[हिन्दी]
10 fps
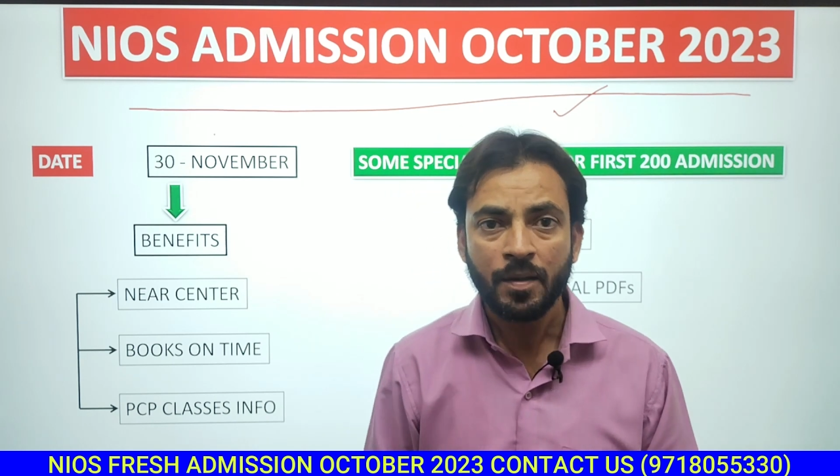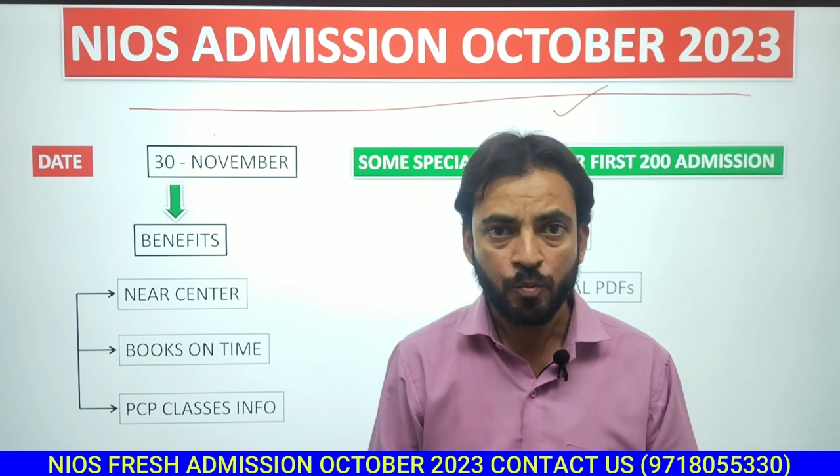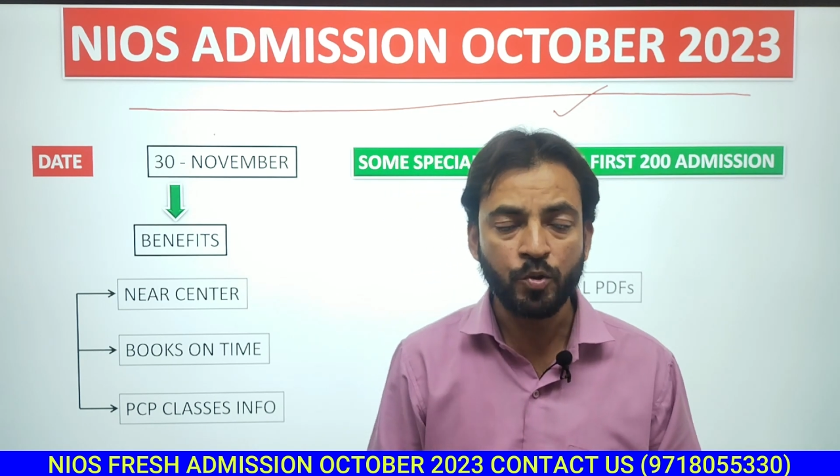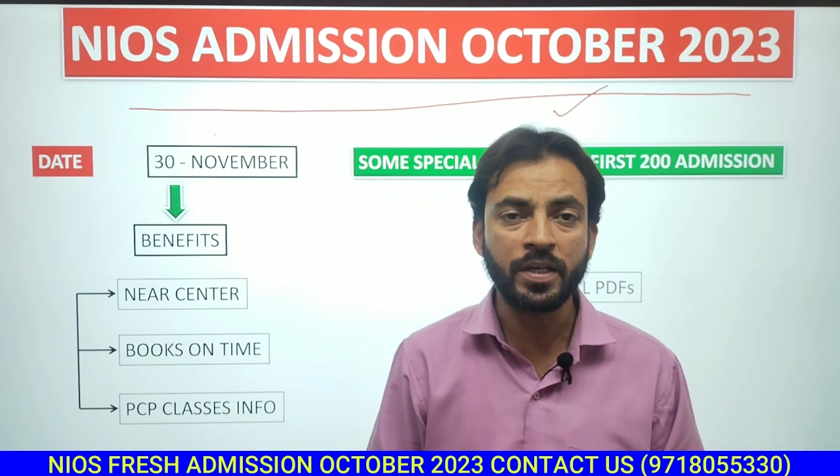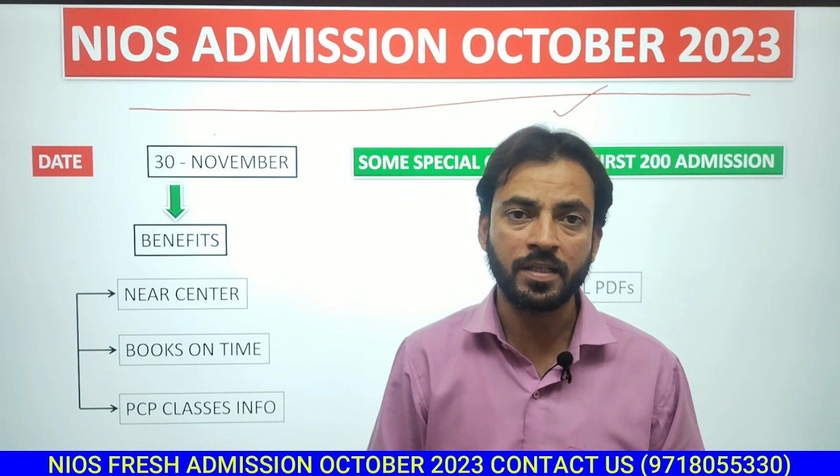
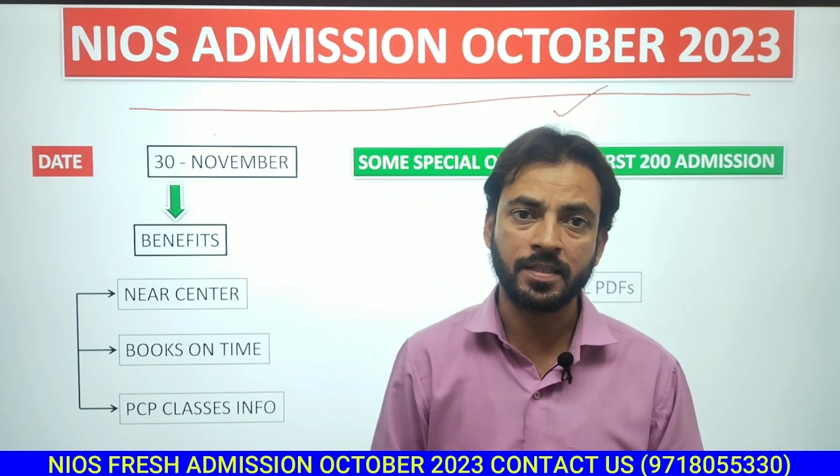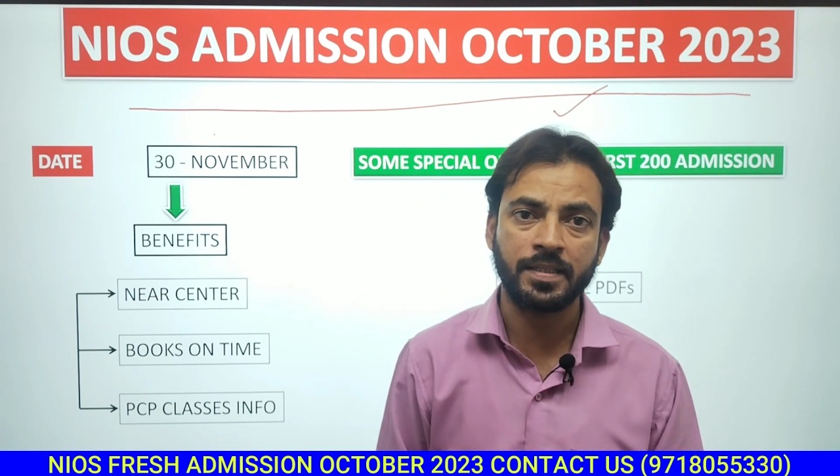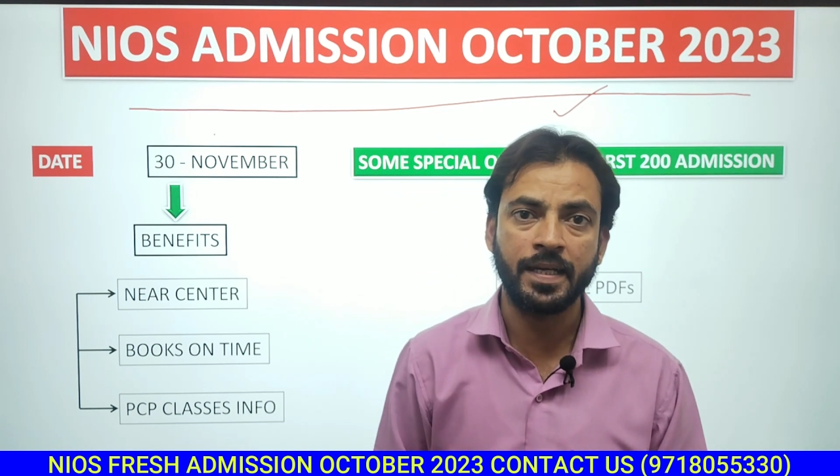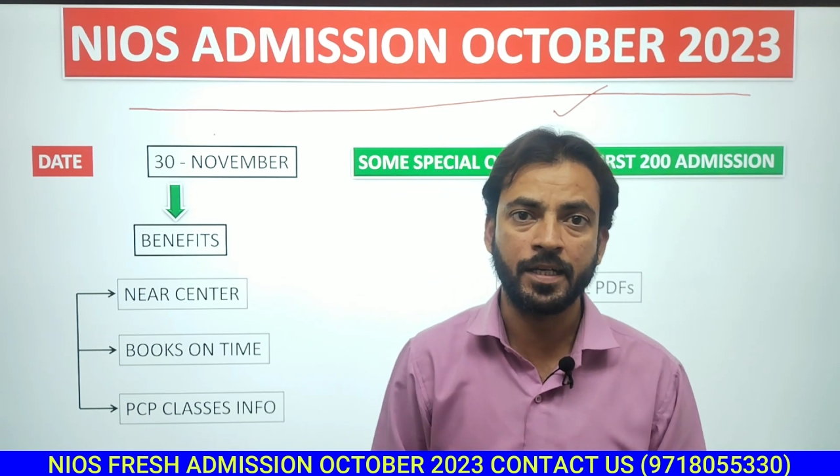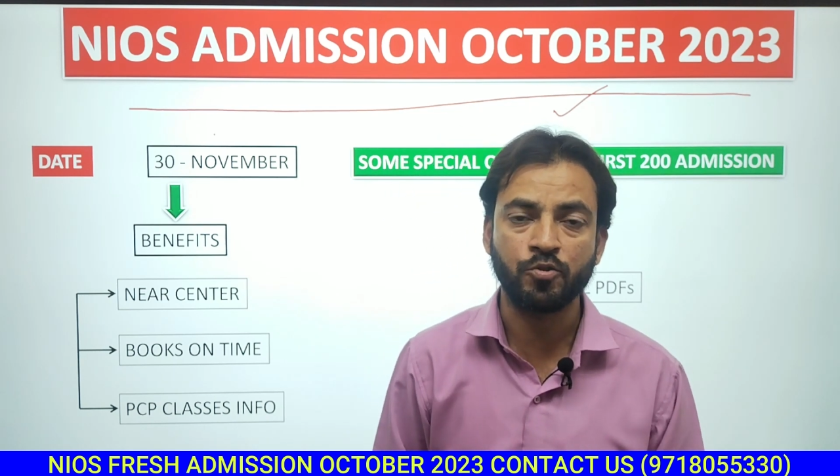पूरी कर
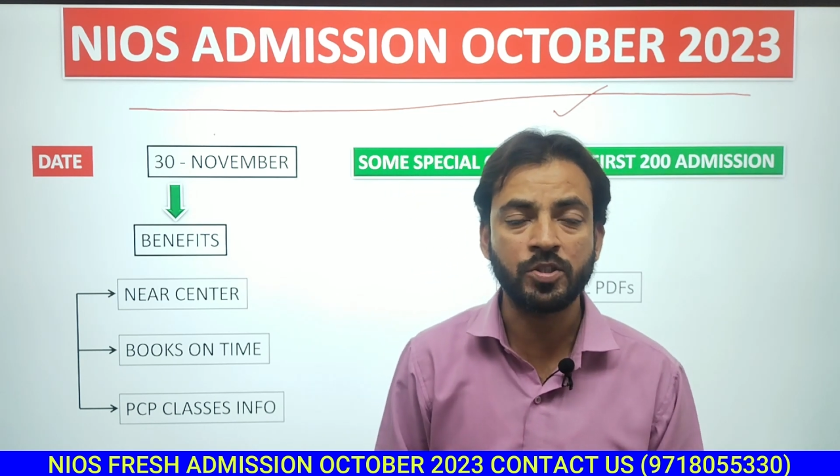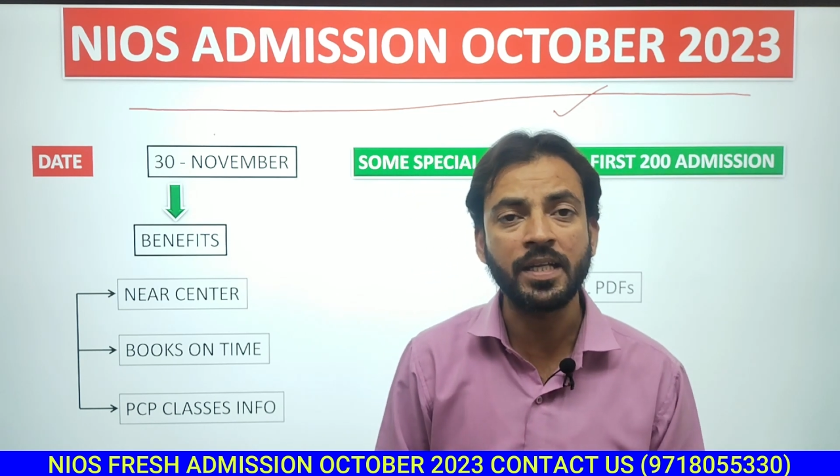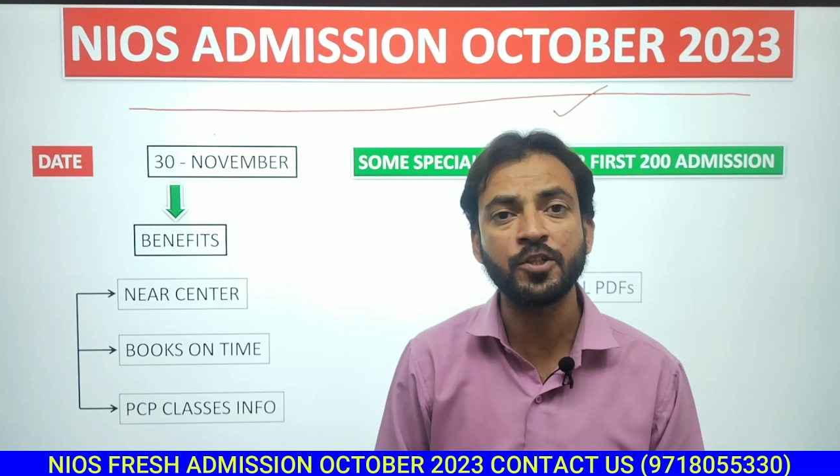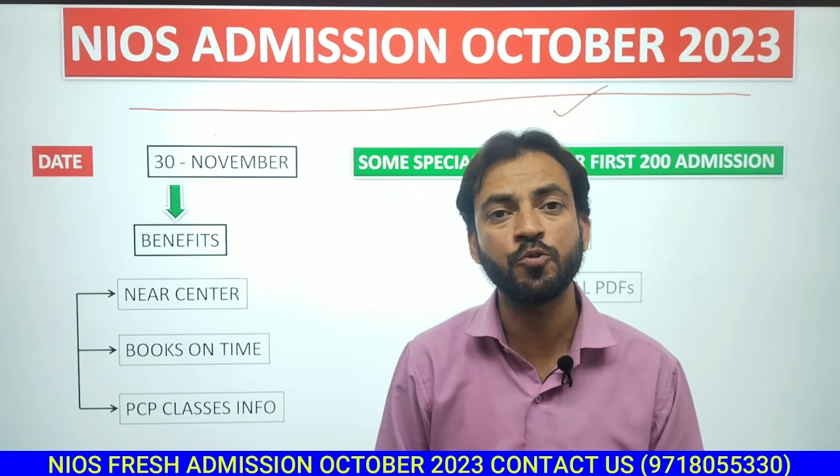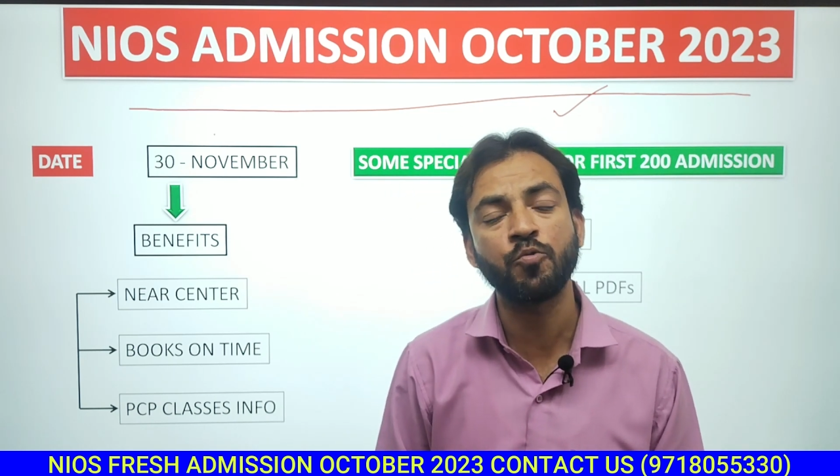सकते हैं तो
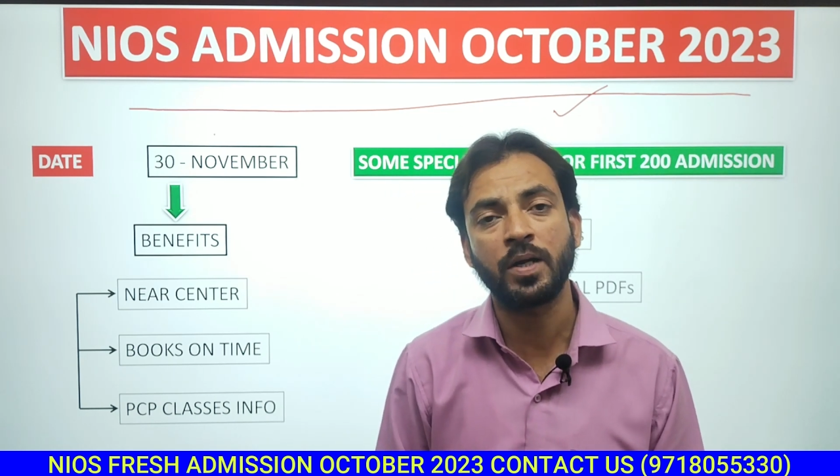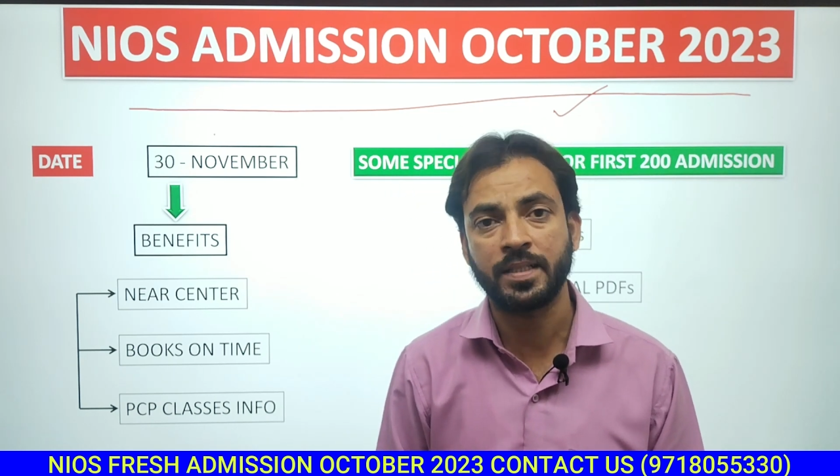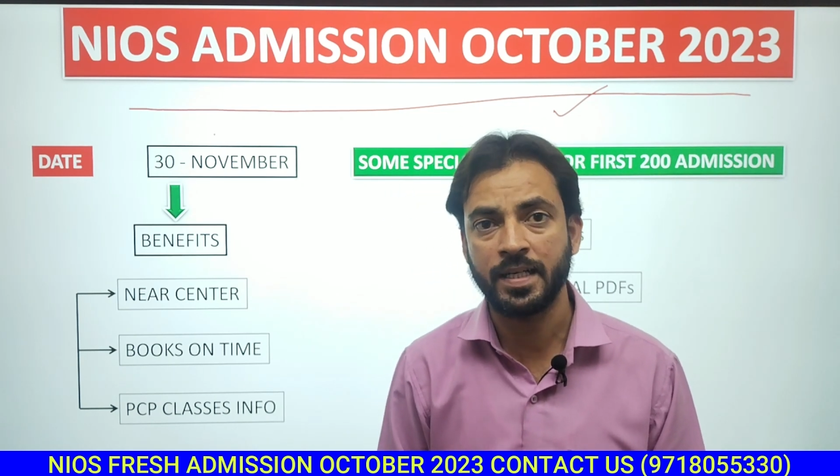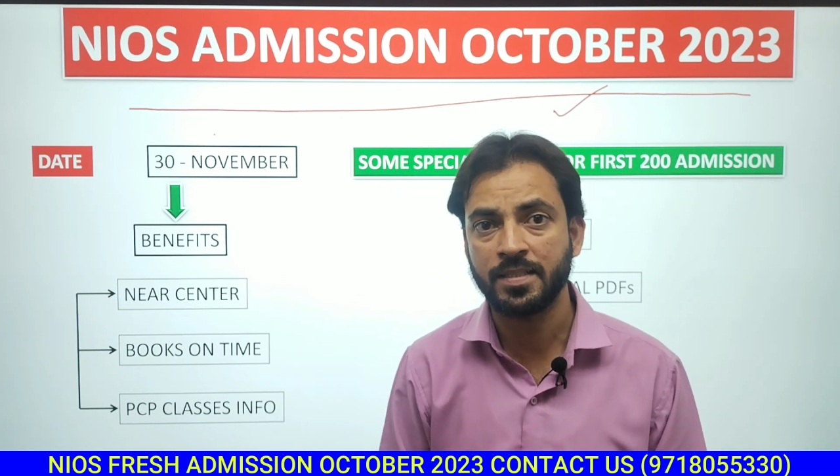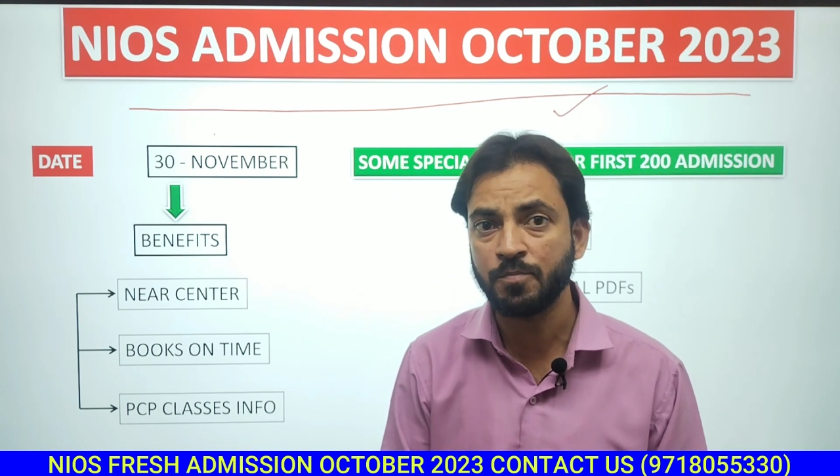चलिए शुरू करते हैं